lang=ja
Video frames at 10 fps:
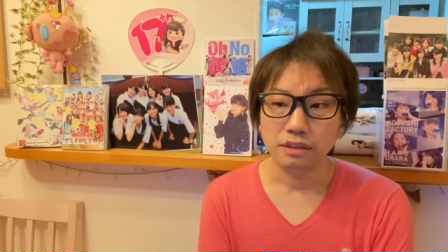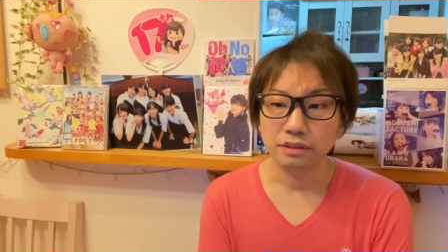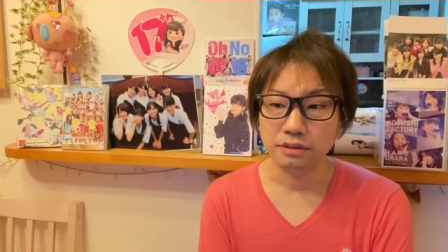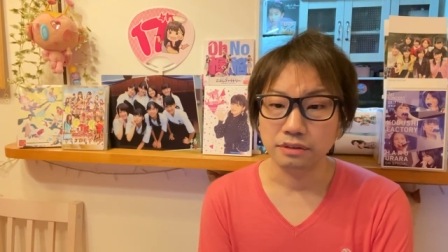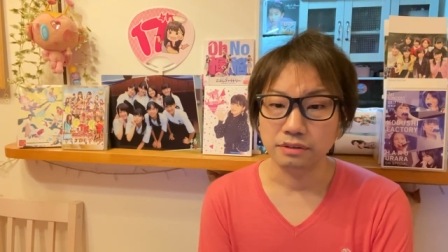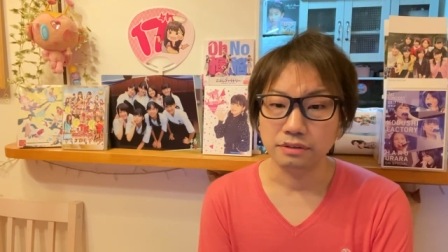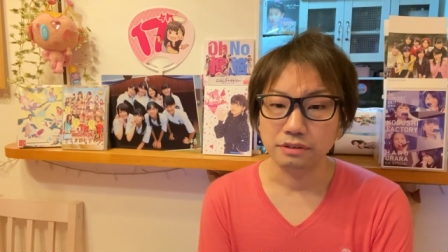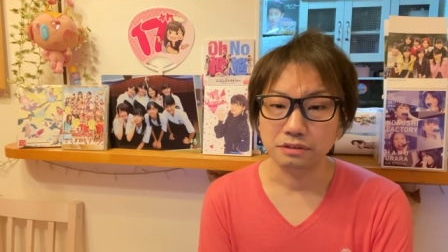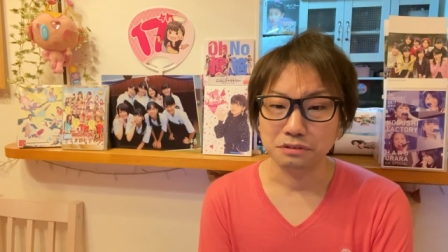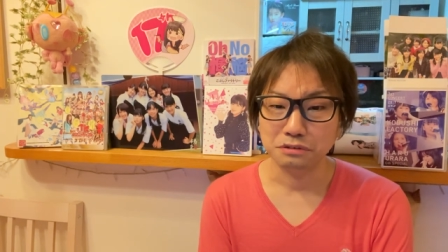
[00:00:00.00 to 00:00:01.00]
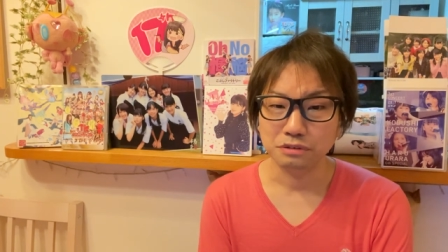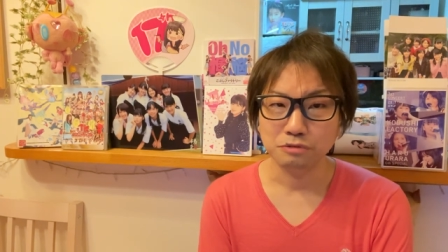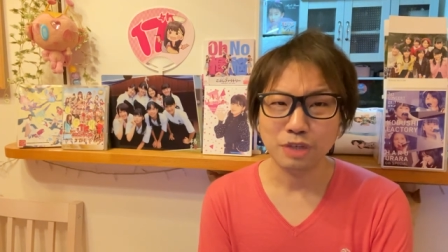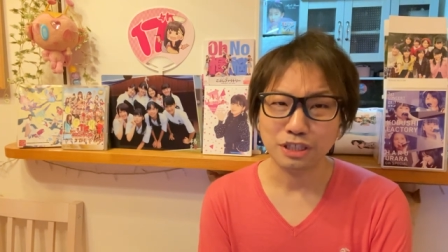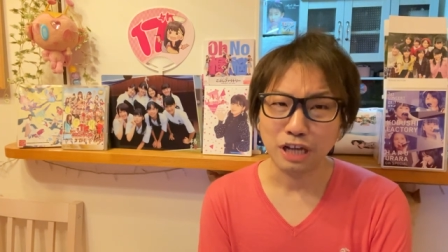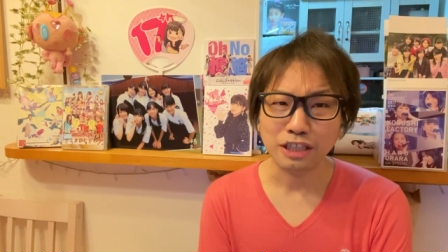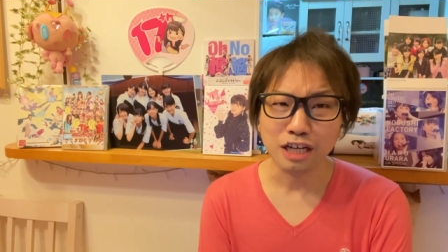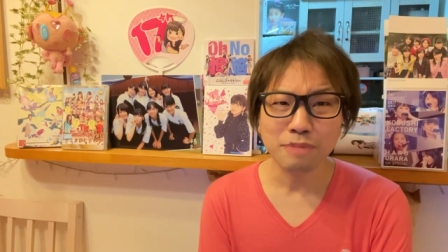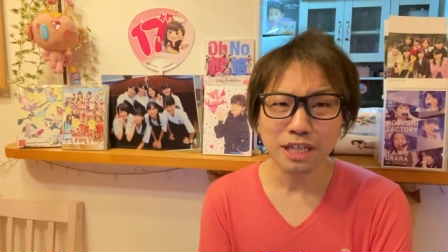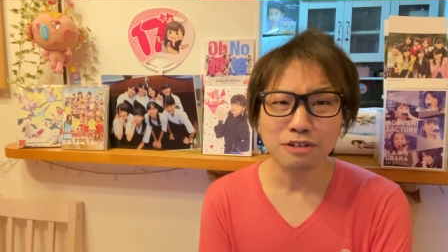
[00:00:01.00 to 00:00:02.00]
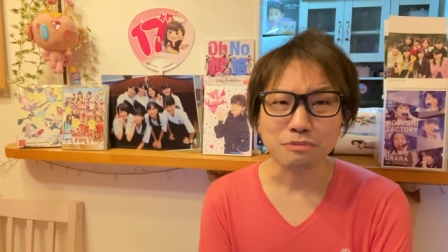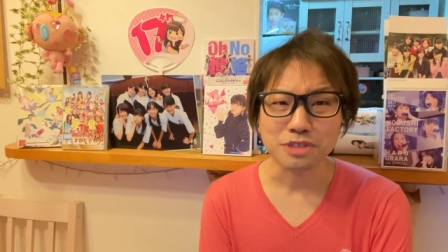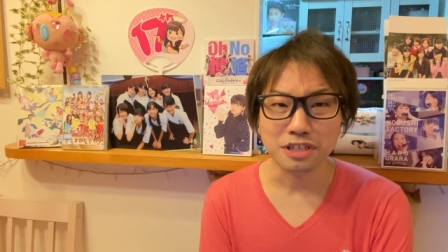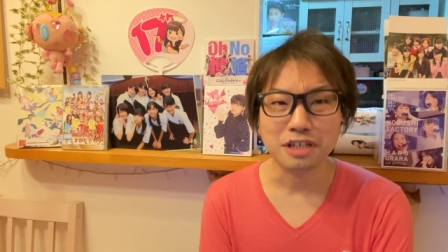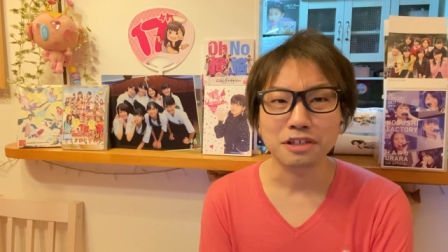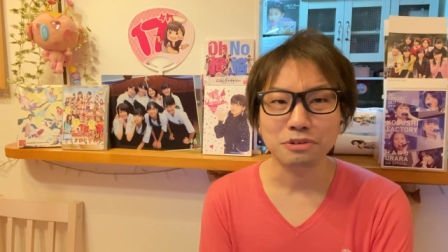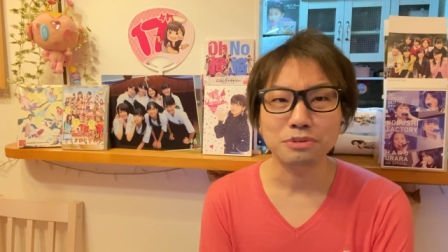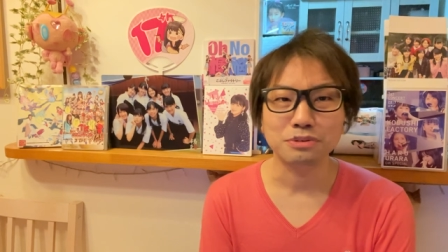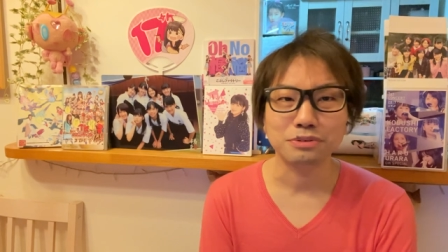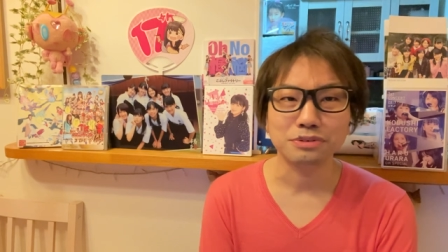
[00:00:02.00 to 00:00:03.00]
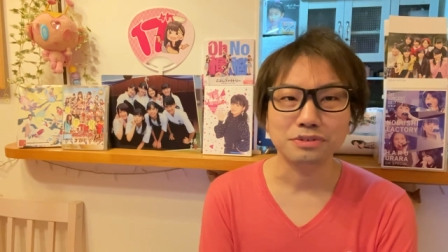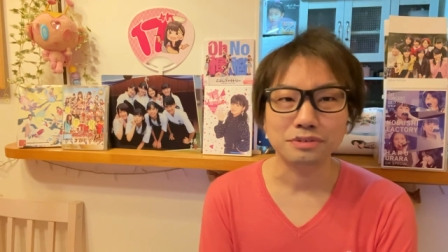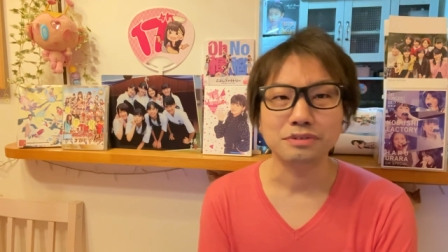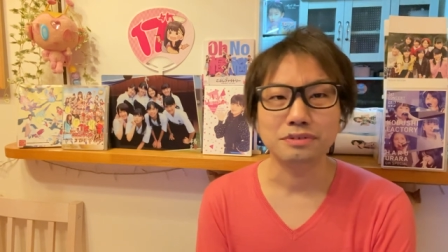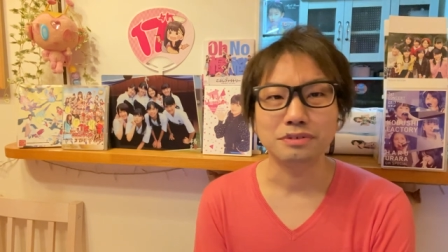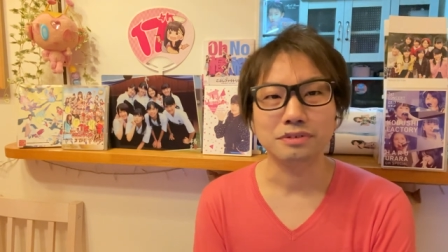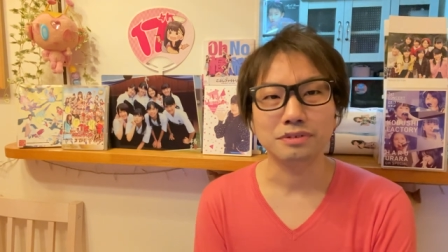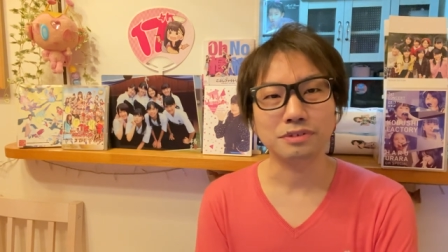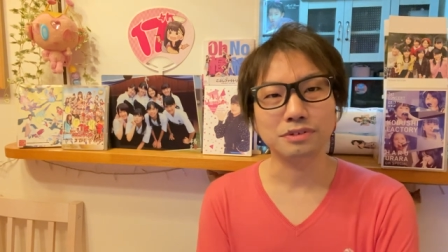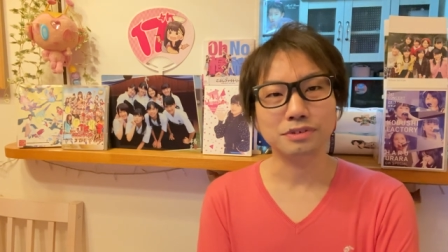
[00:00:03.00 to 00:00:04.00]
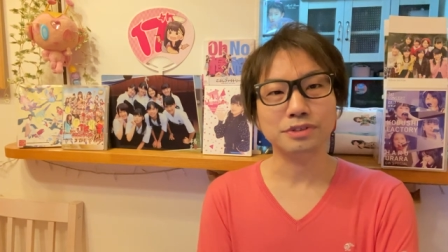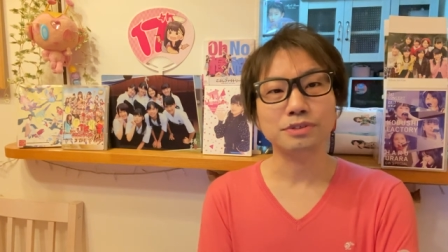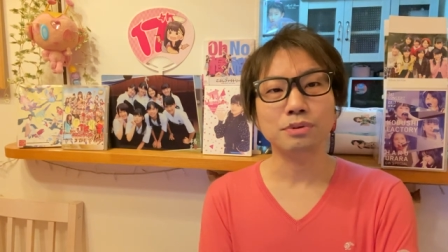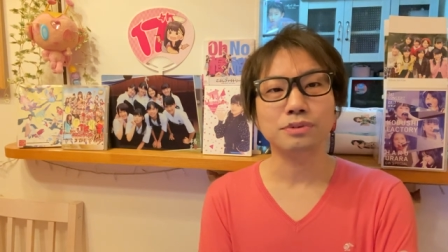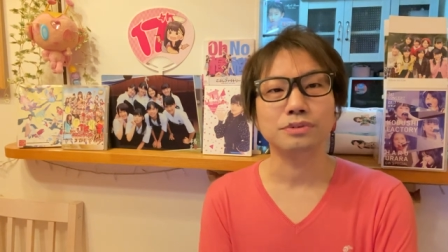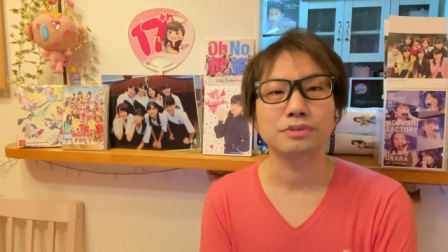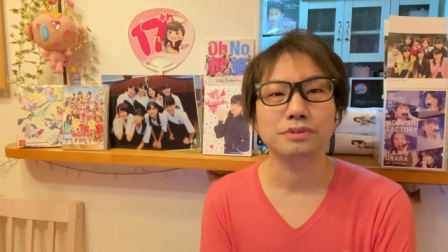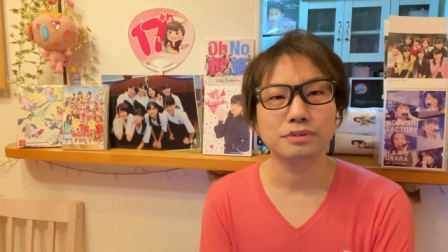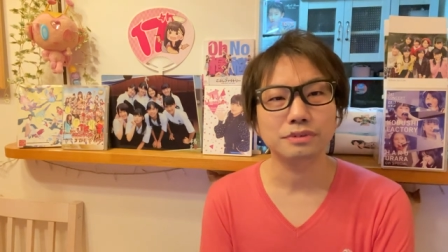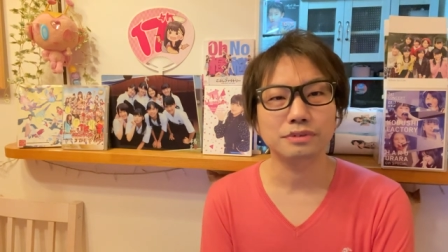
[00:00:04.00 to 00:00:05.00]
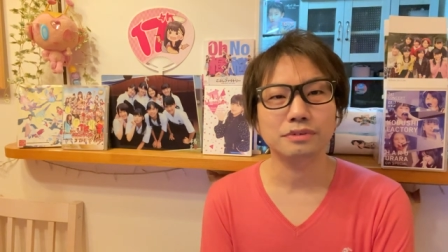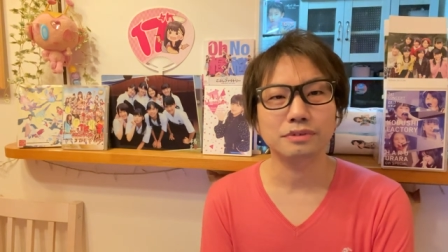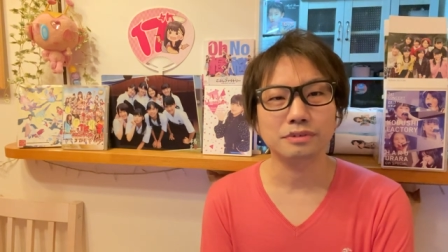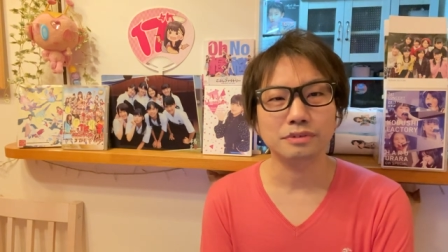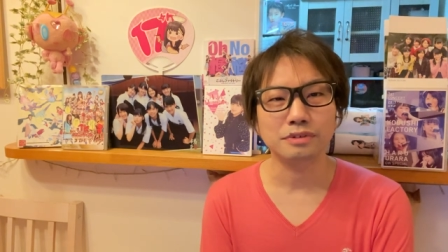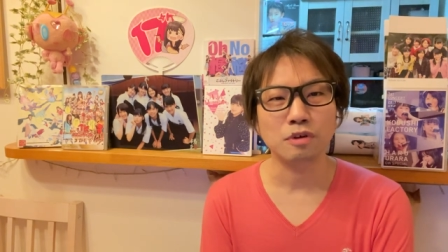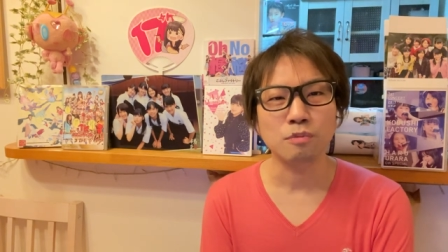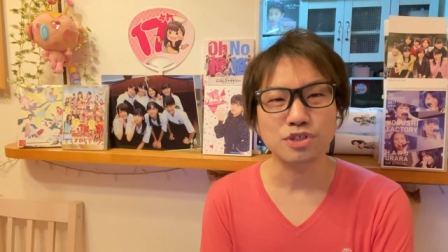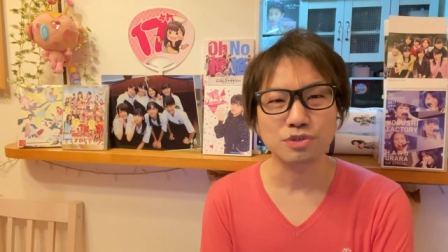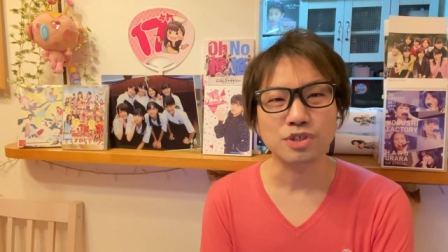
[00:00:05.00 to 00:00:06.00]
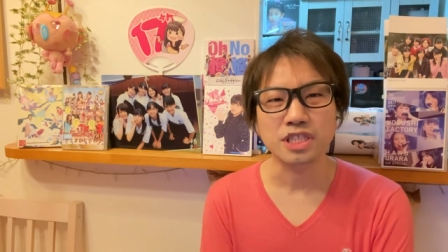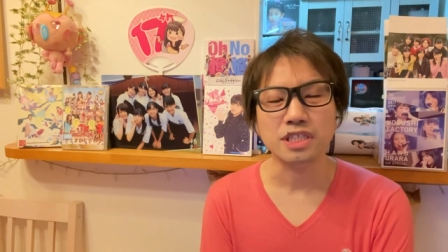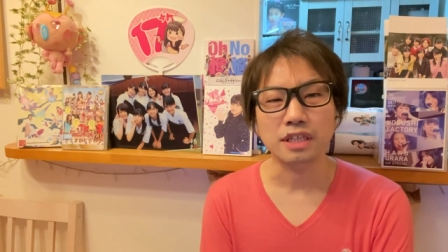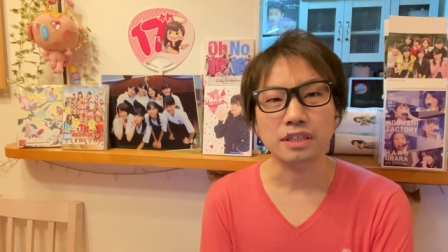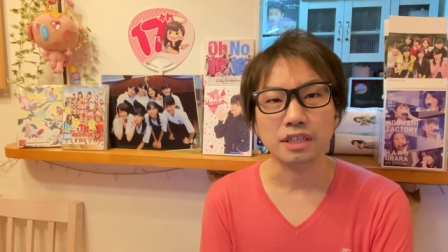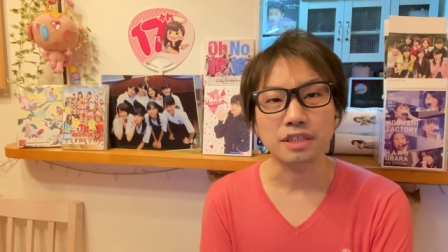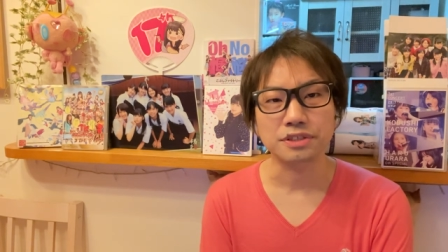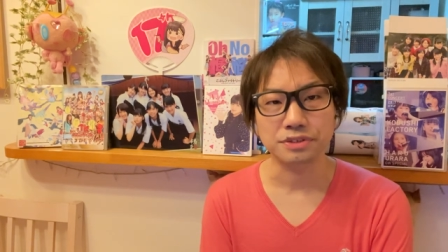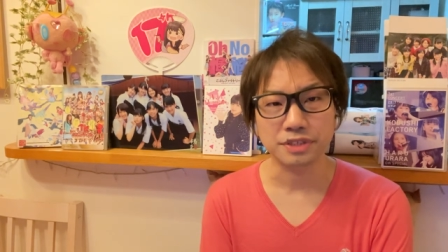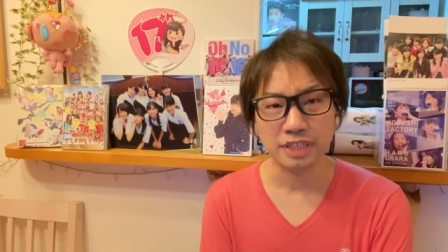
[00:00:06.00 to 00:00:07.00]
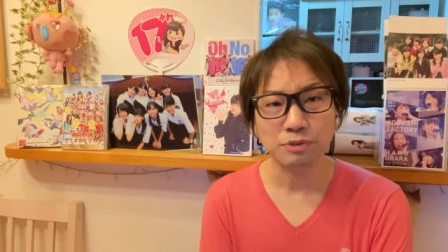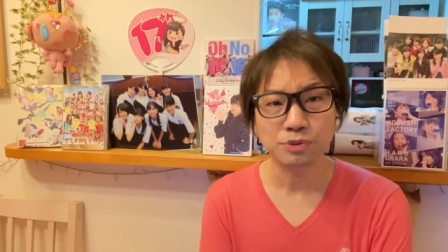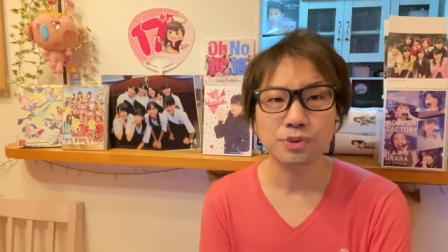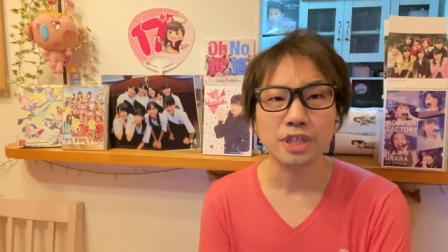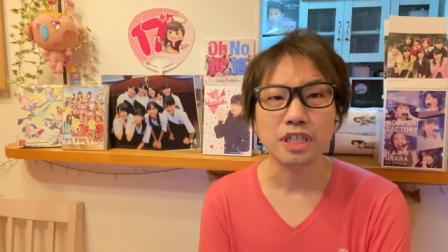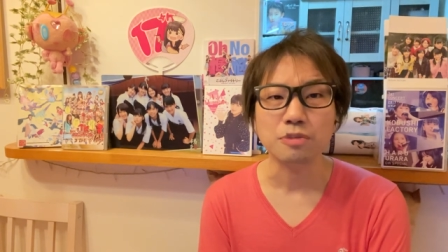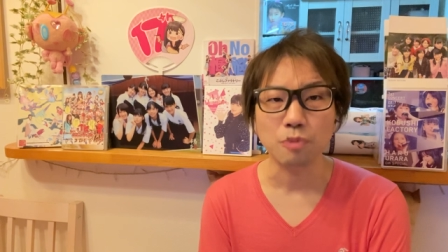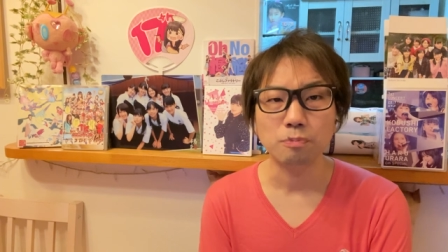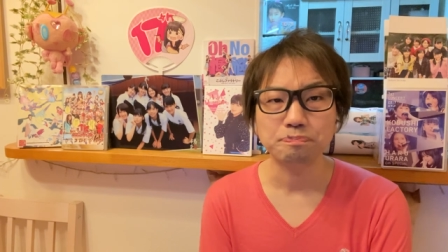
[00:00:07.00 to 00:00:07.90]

うんまあ当たり前なのかもしれないけど、うん、す, すごく面白い時期だった気がする、サウンド的にも。